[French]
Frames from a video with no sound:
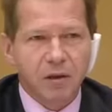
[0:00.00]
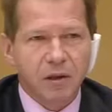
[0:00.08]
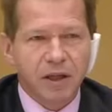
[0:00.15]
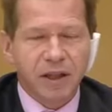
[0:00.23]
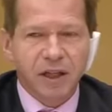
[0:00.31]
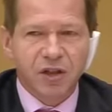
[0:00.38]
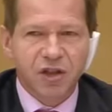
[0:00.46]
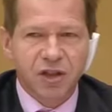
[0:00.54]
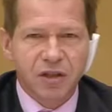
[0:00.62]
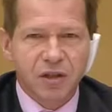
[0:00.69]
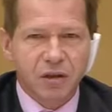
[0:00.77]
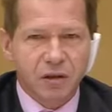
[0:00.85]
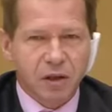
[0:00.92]
euh,
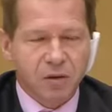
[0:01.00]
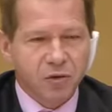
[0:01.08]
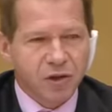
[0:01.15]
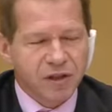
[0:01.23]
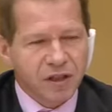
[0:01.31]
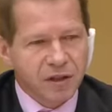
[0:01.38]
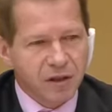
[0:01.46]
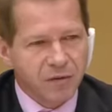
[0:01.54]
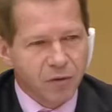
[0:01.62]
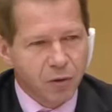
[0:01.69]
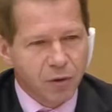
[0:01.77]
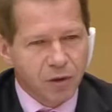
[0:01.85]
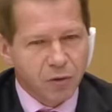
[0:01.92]
l'énergie, euh, comme je le disais, c'est les flux,